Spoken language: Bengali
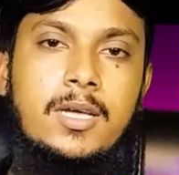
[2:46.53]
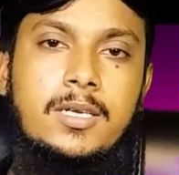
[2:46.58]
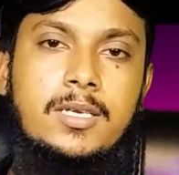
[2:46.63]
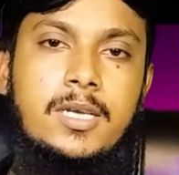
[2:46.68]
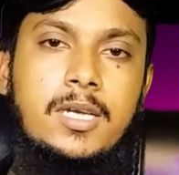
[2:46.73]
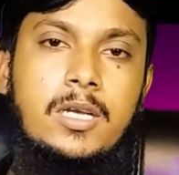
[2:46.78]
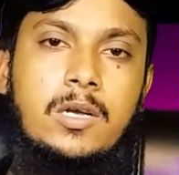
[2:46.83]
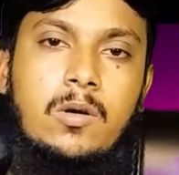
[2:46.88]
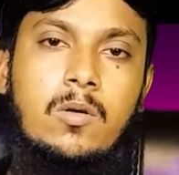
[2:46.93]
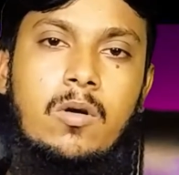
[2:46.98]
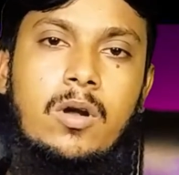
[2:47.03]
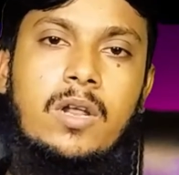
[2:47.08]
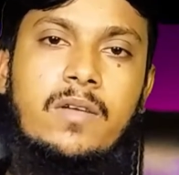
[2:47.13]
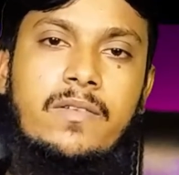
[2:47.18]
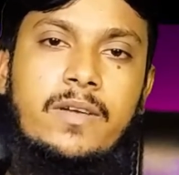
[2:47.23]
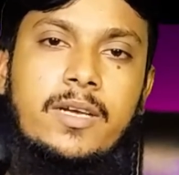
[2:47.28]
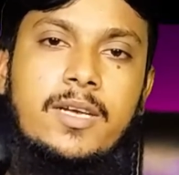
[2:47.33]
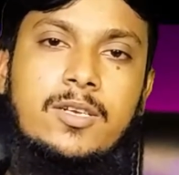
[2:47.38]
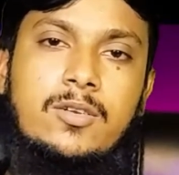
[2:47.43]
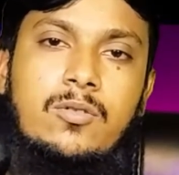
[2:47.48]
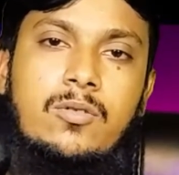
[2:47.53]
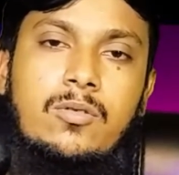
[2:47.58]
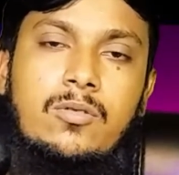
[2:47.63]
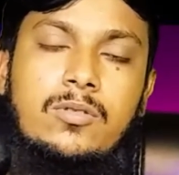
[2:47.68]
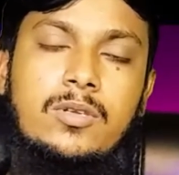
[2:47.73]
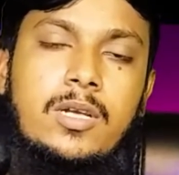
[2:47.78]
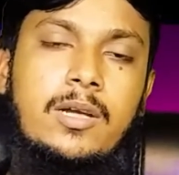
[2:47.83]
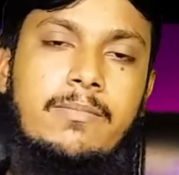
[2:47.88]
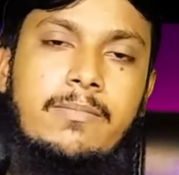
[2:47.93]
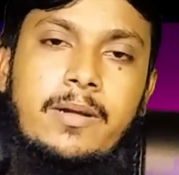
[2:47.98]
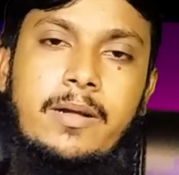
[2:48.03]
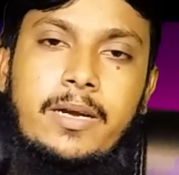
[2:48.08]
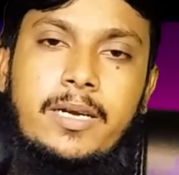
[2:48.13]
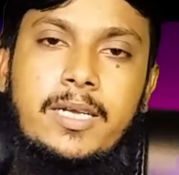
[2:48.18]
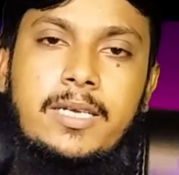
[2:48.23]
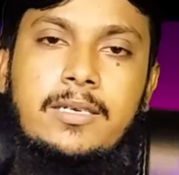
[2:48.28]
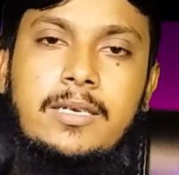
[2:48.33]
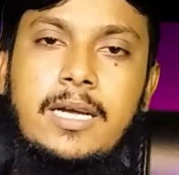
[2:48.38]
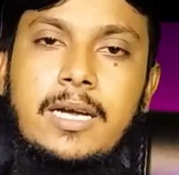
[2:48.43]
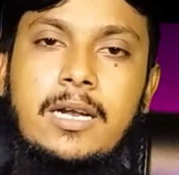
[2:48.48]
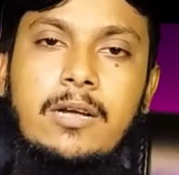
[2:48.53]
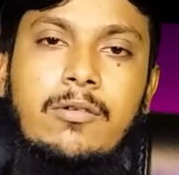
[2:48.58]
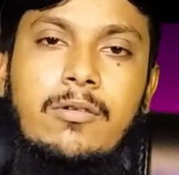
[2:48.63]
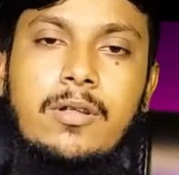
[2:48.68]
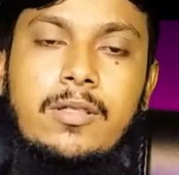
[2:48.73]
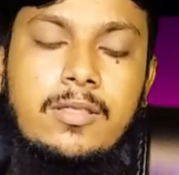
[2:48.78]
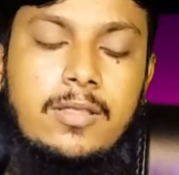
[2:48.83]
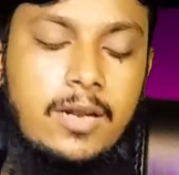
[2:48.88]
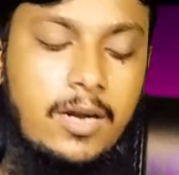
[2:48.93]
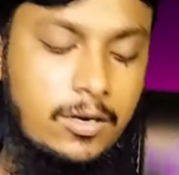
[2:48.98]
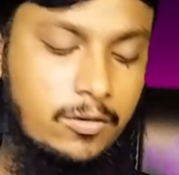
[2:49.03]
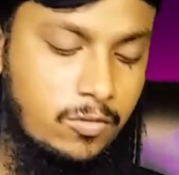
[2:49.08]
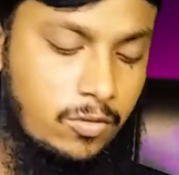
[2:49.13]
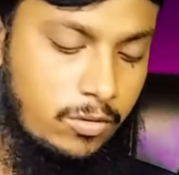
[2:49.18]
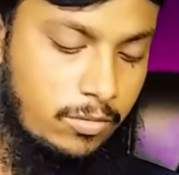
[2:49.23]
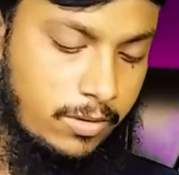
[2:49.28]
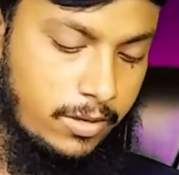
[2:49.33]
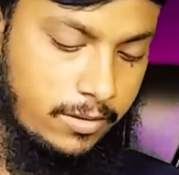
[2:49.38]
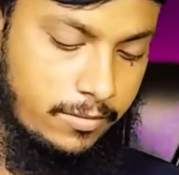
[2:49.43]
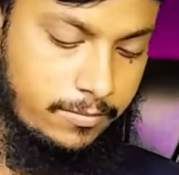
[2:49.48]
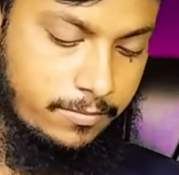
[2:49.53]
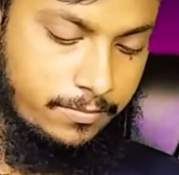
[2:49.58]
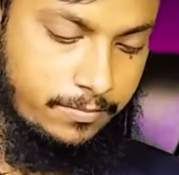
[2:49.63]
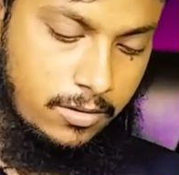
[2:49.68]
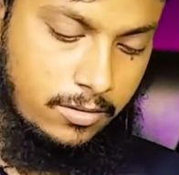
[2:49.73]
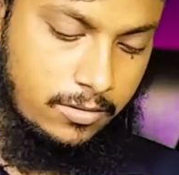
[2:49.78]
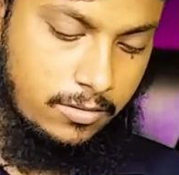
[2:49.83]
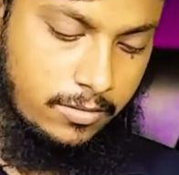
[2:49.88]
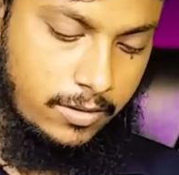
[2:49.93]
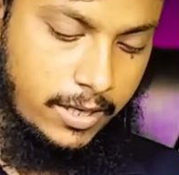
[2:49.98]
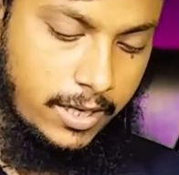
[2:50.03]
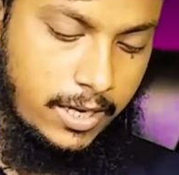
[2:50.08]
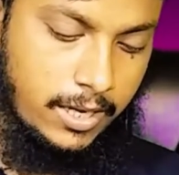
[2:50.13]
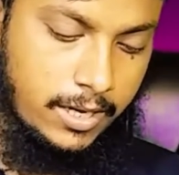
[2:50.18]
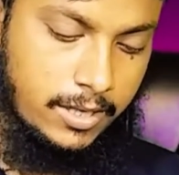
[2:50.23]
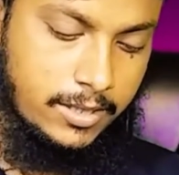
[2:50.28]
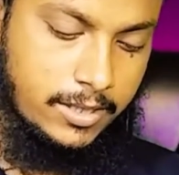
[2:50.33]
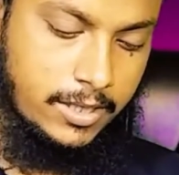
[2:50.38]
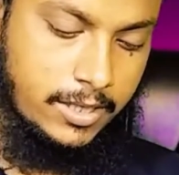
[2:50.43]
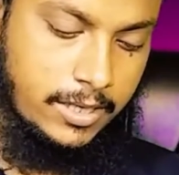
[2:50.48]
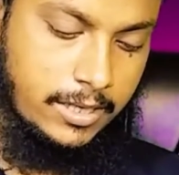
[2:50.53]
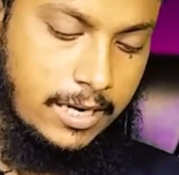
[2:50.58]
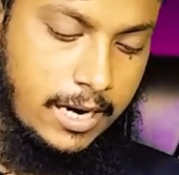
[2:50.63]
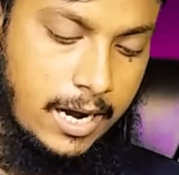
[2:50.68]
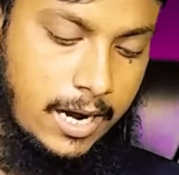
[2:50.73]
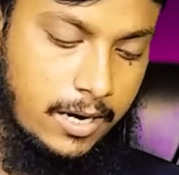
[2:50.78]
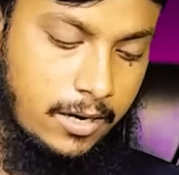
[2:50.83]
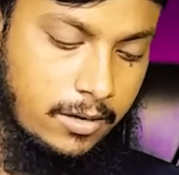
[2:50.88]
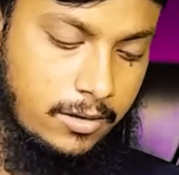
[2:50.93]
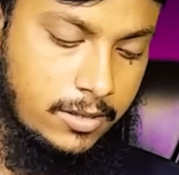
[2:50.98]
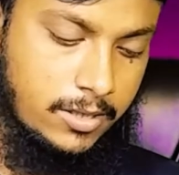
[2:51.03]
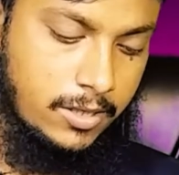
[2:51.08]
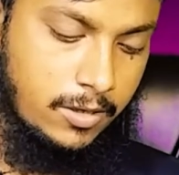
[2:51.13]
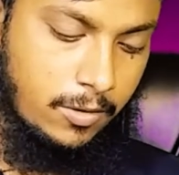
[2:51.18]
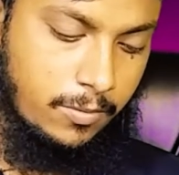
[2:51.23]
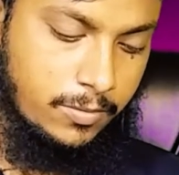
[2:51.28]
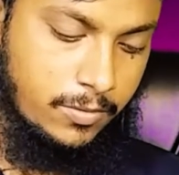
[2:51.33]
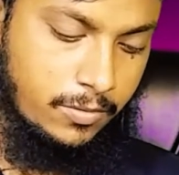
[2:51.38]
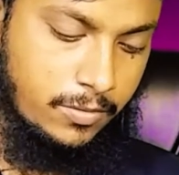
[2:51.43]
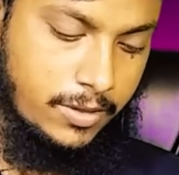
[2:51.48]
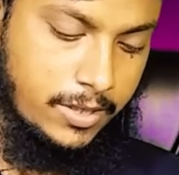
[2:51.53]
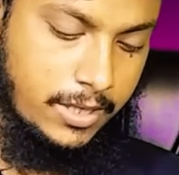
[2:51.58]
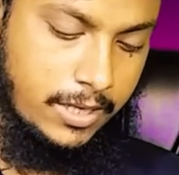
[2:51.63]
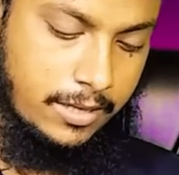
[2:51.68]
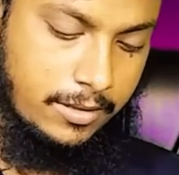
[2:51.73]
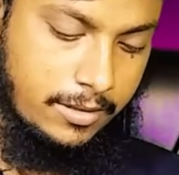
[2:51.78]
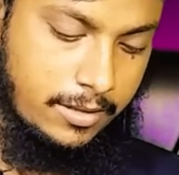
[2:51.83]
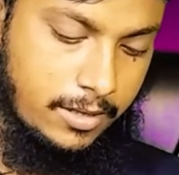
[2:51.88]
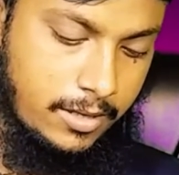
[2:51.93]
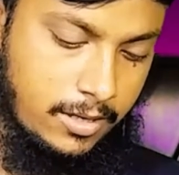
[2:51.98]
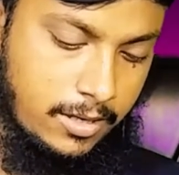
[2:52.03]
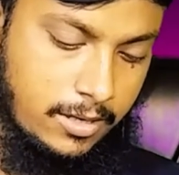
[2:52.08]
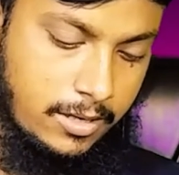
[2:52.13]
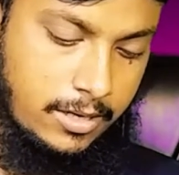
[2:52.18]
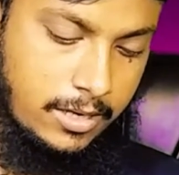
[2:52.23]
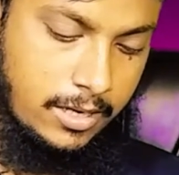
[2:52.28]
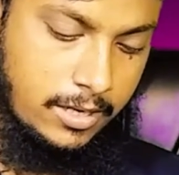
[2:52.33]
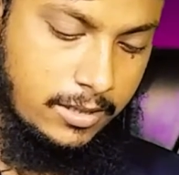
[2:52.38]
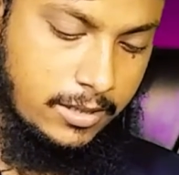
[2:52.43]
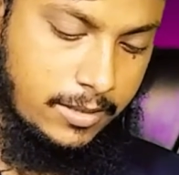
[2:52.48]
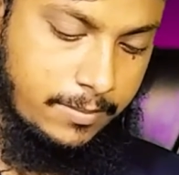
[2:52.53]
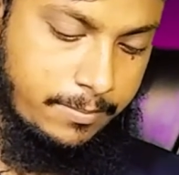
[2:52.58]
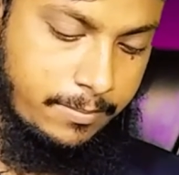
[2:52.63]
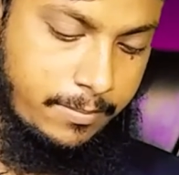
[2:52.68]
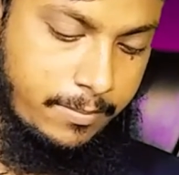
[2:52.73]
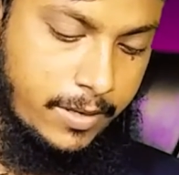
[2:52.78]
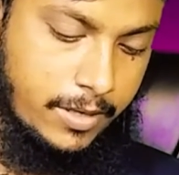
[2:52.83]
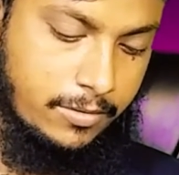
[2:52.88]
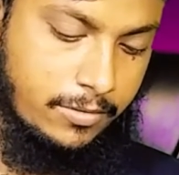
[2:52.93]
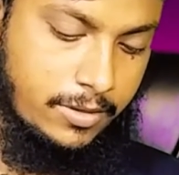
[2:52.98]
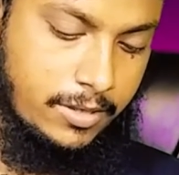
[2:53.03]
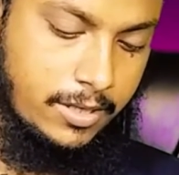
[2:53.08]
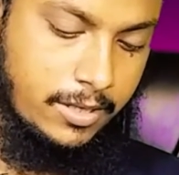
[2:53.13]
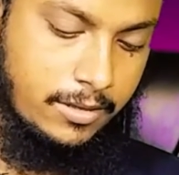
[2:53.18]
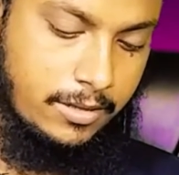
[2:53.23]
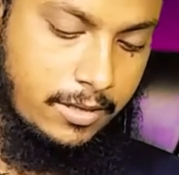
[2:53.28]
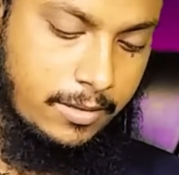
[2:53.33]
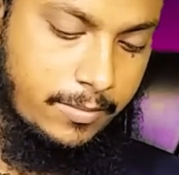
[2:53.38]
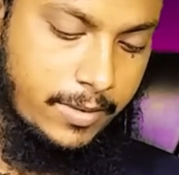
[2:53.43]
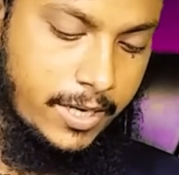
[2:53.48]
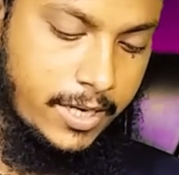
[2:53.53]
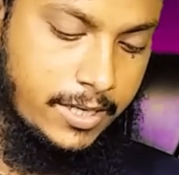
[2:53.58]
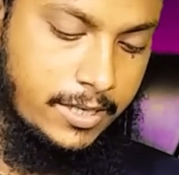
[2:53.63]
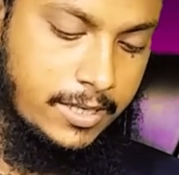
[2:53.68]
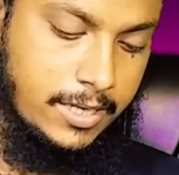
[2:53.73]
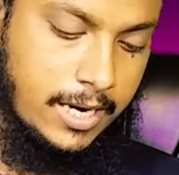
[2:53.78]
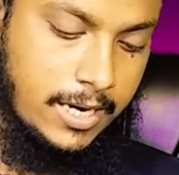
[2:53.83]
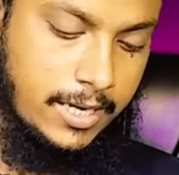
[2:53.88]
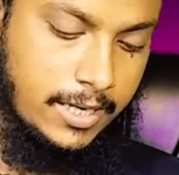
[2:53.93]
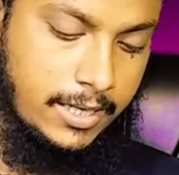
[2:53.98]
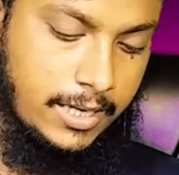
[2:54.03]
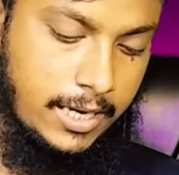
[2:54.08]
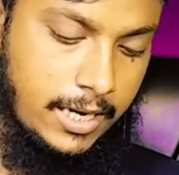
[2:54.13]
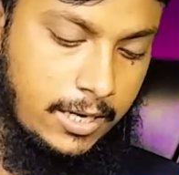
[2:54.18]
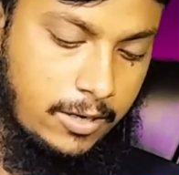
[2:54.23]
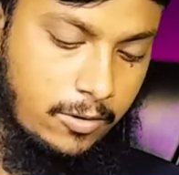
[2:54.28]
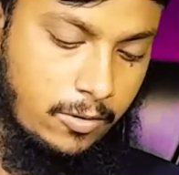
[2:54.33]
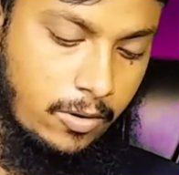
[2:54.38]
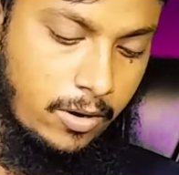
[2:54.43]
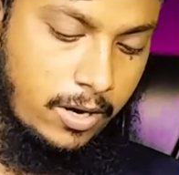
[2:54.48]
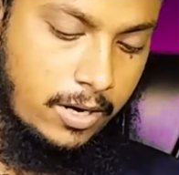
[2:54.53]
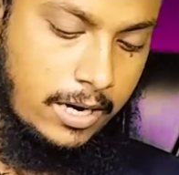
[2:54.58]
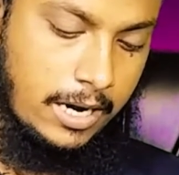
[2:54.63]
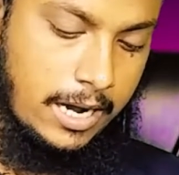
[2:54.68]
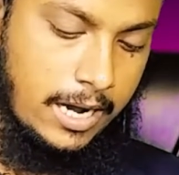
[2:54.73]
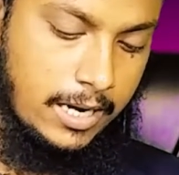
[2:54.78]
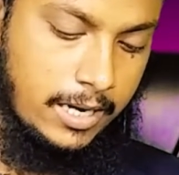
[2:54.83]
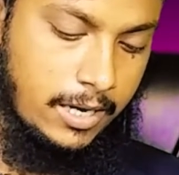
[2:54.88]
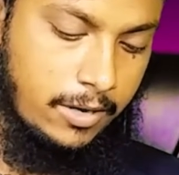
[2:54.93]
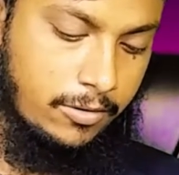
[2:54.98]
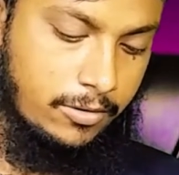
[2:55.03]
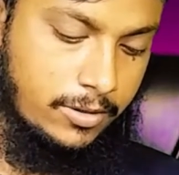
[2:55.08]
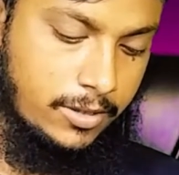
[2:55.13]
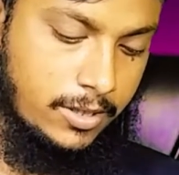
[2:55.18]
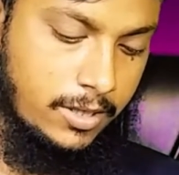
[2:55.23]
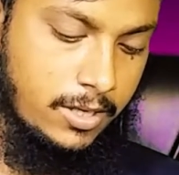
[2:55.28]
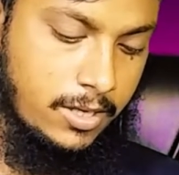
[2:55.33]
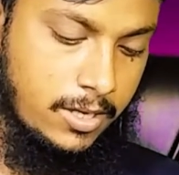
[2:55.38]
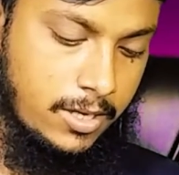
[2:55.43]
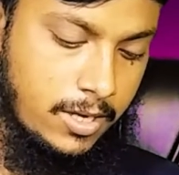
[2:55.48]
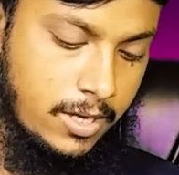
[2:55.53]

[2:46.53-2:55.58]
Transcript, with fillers: সেই কোয়ালিফিকেশন অনুযায়ী আপনি একটি ক্যাটাগরি সিলেক্ট করবেন সো এখানে যে ডান যে অপশনটি আছে ডান যে বাটনটি আছে আমরা এই ডানে ক্লিক করার আগে হচ্ছে